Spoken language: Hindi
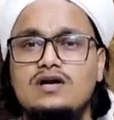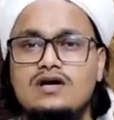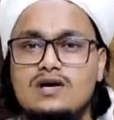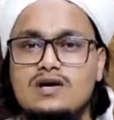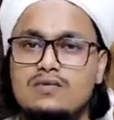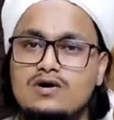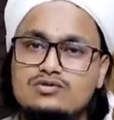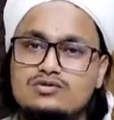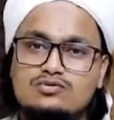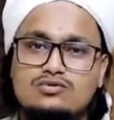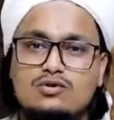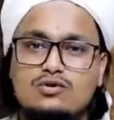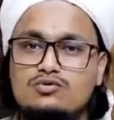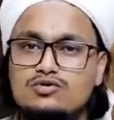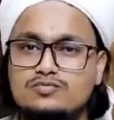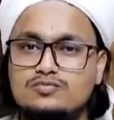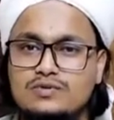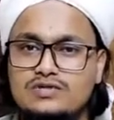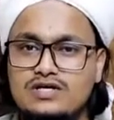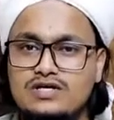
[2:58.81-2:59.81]
नमाज़ों का
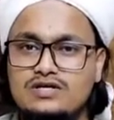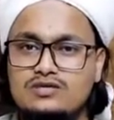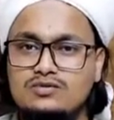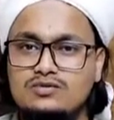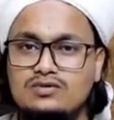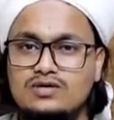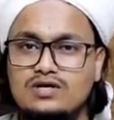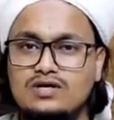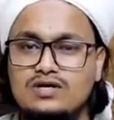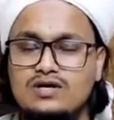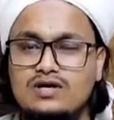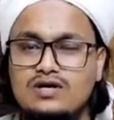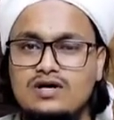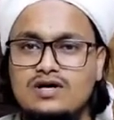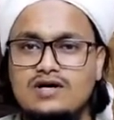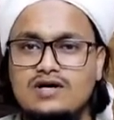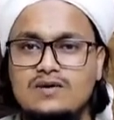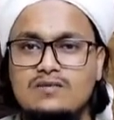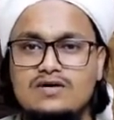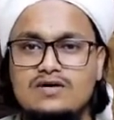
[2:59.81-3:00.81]
कुछ पता नहीं होगा
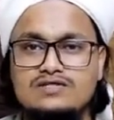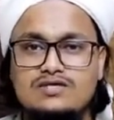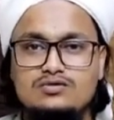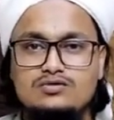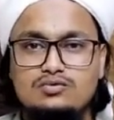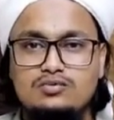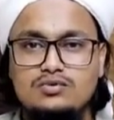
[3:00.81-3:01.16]
नमाज़ें